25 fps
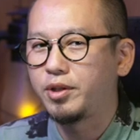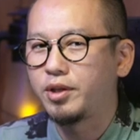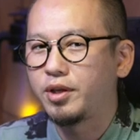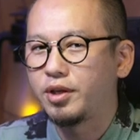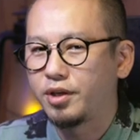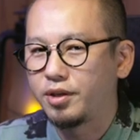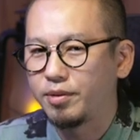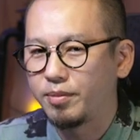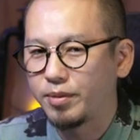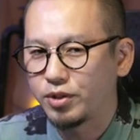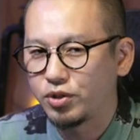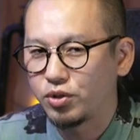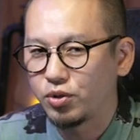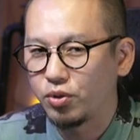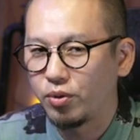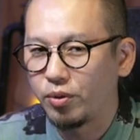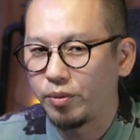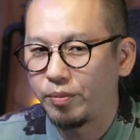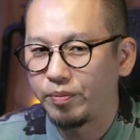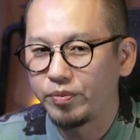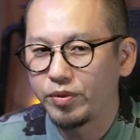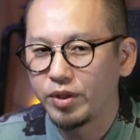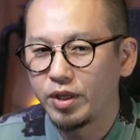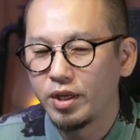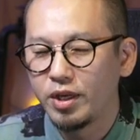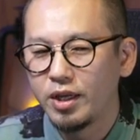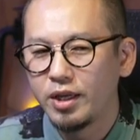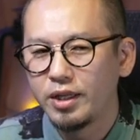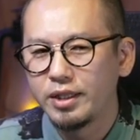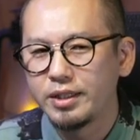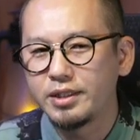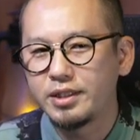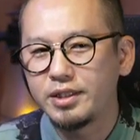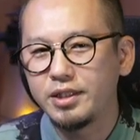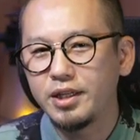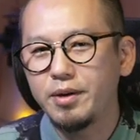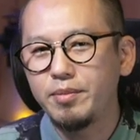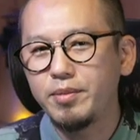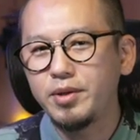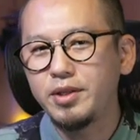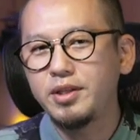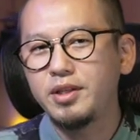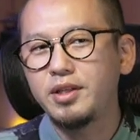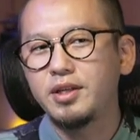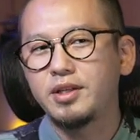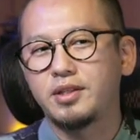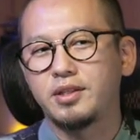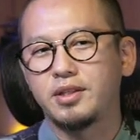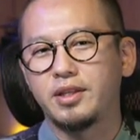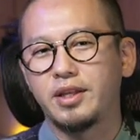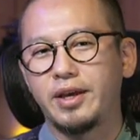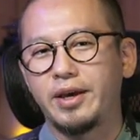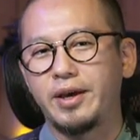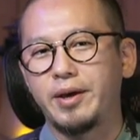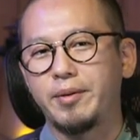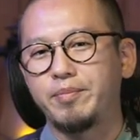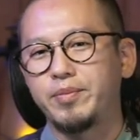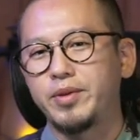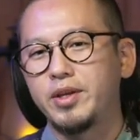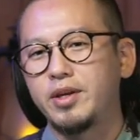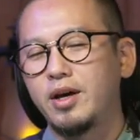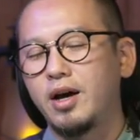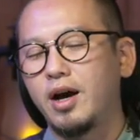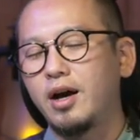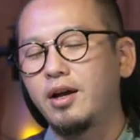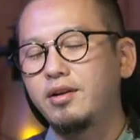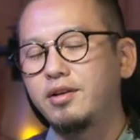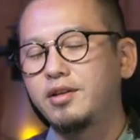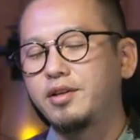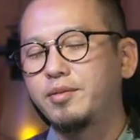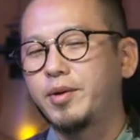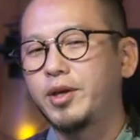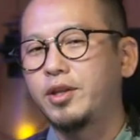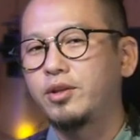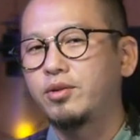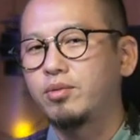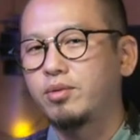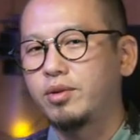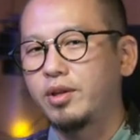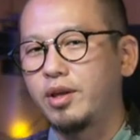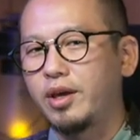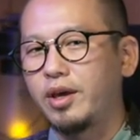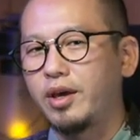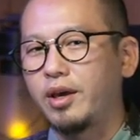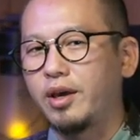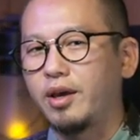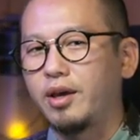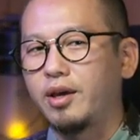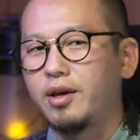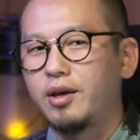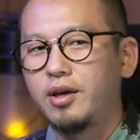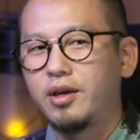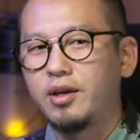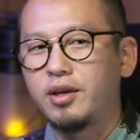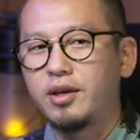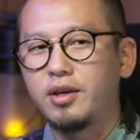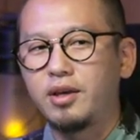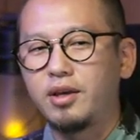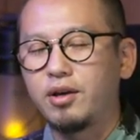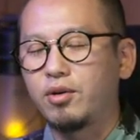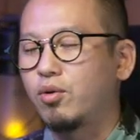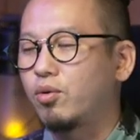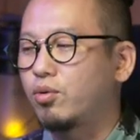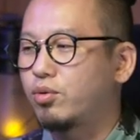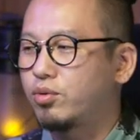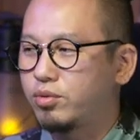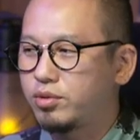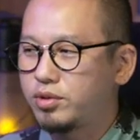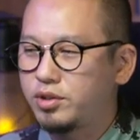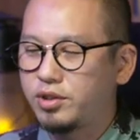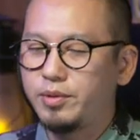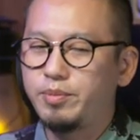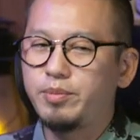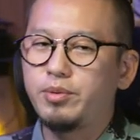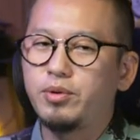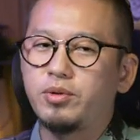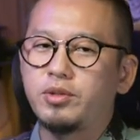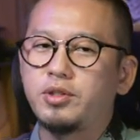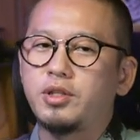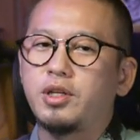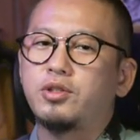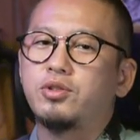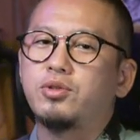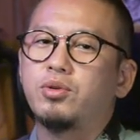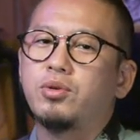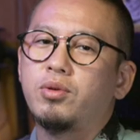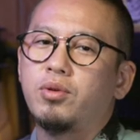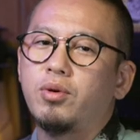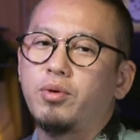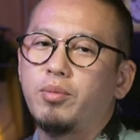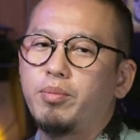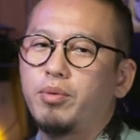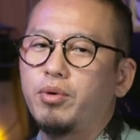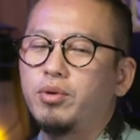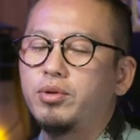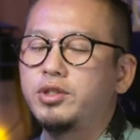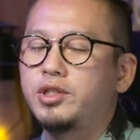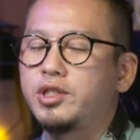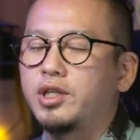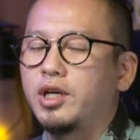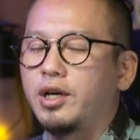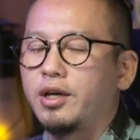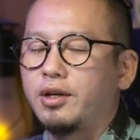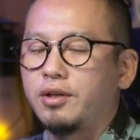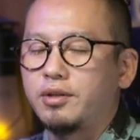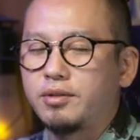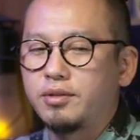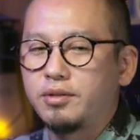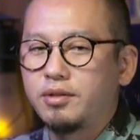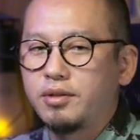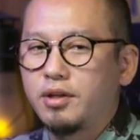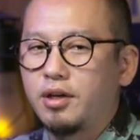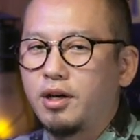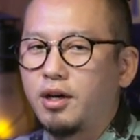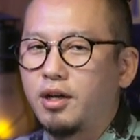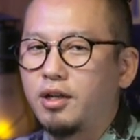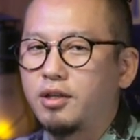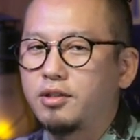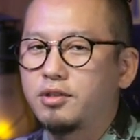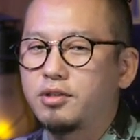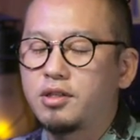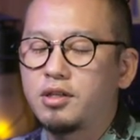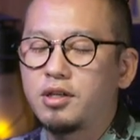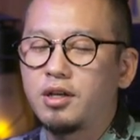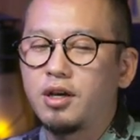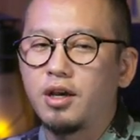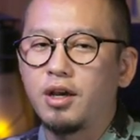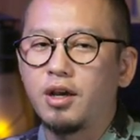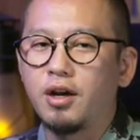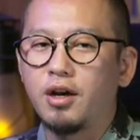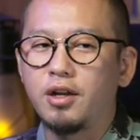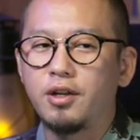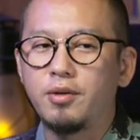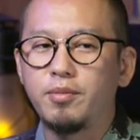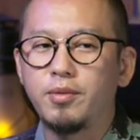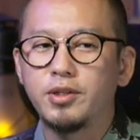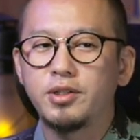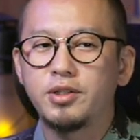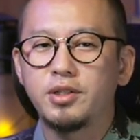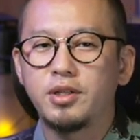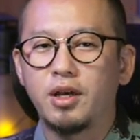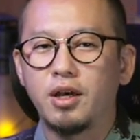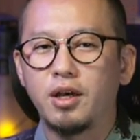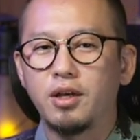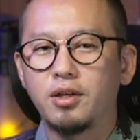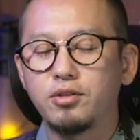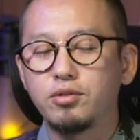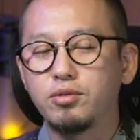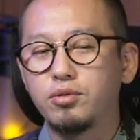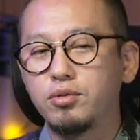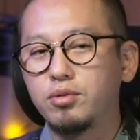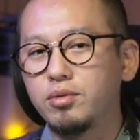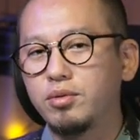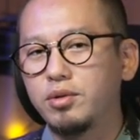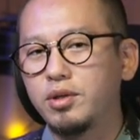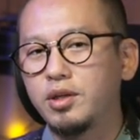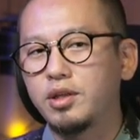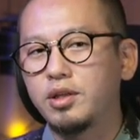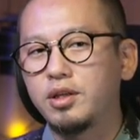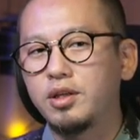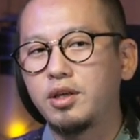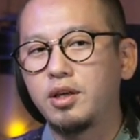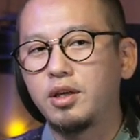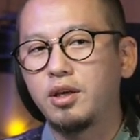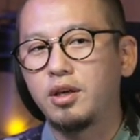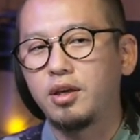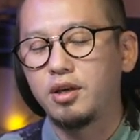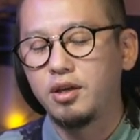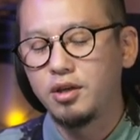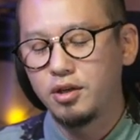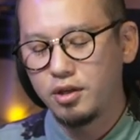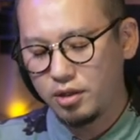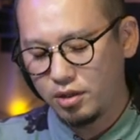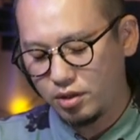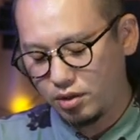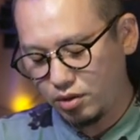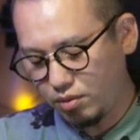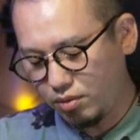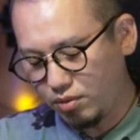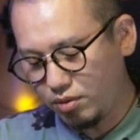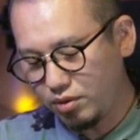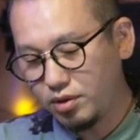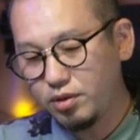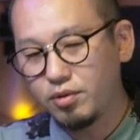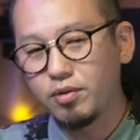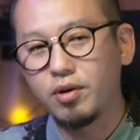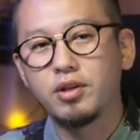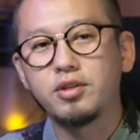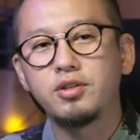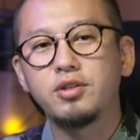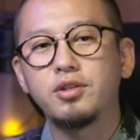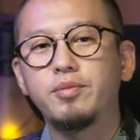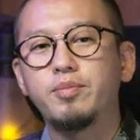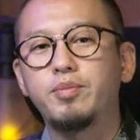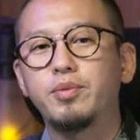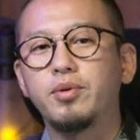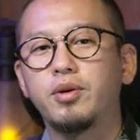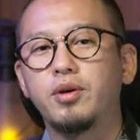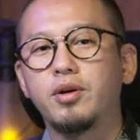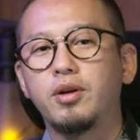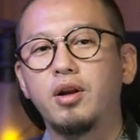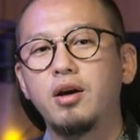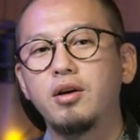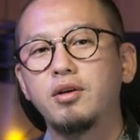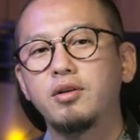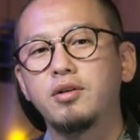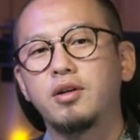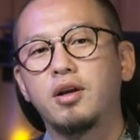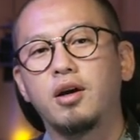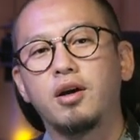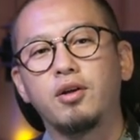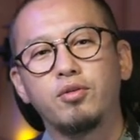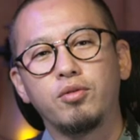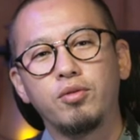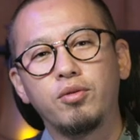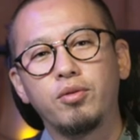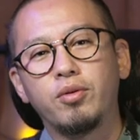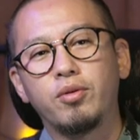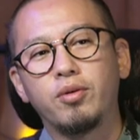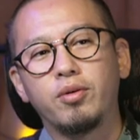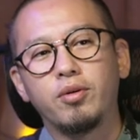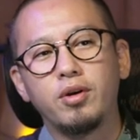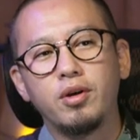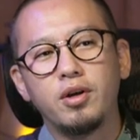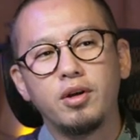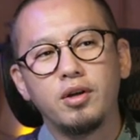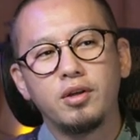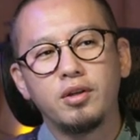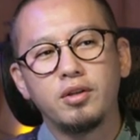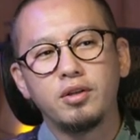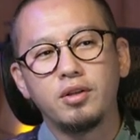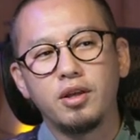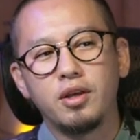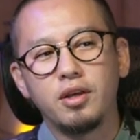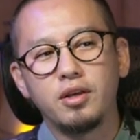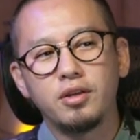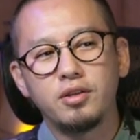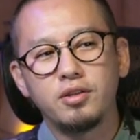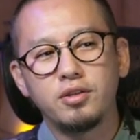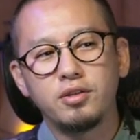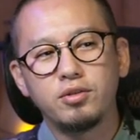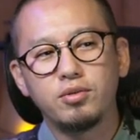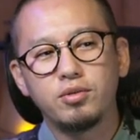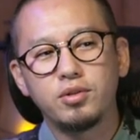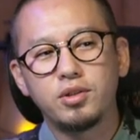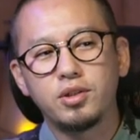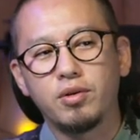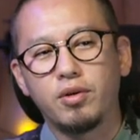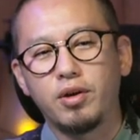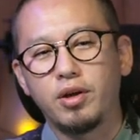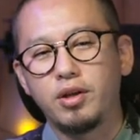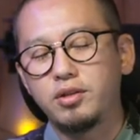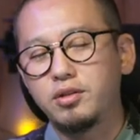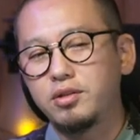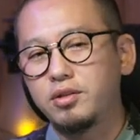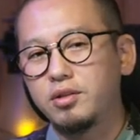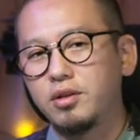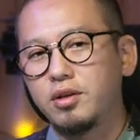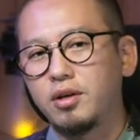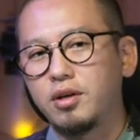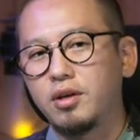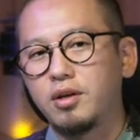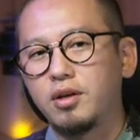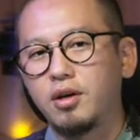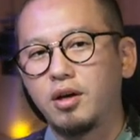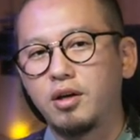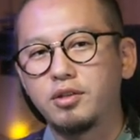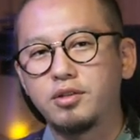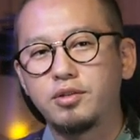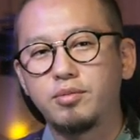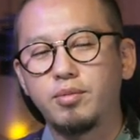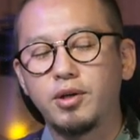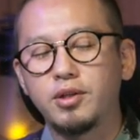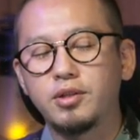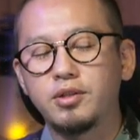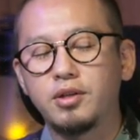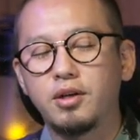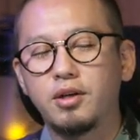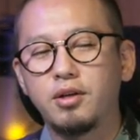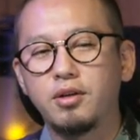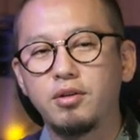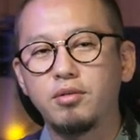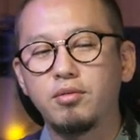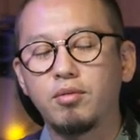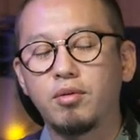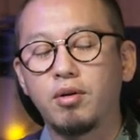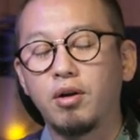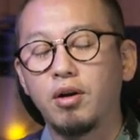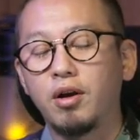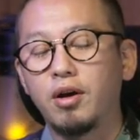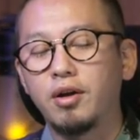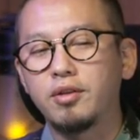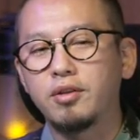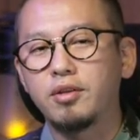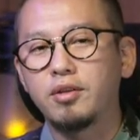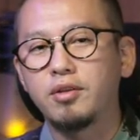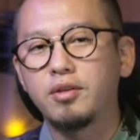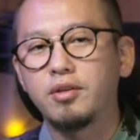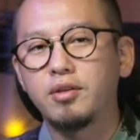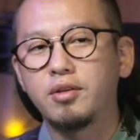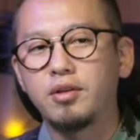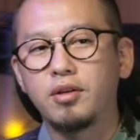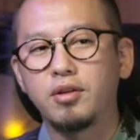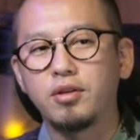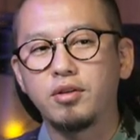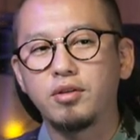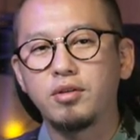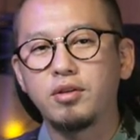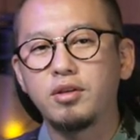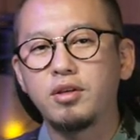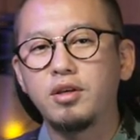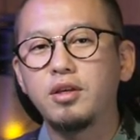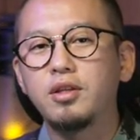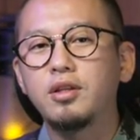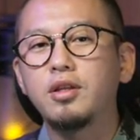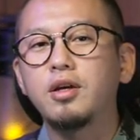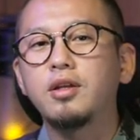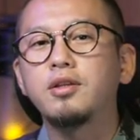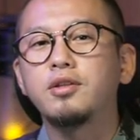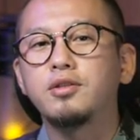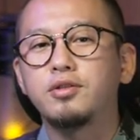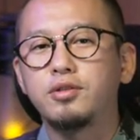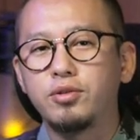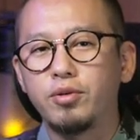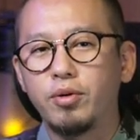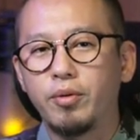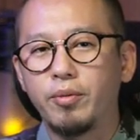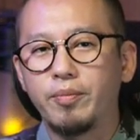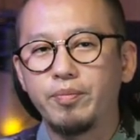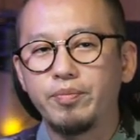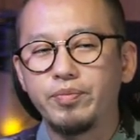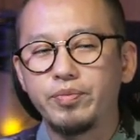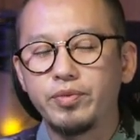ていきましょう。ちなみにですね、あるイベントで、えここのジープの社長のポンちゃん話す機会がありました。その時に日本にはジープラングラーの電気自動車はいつ発売されるのかなって聞いたんですよ。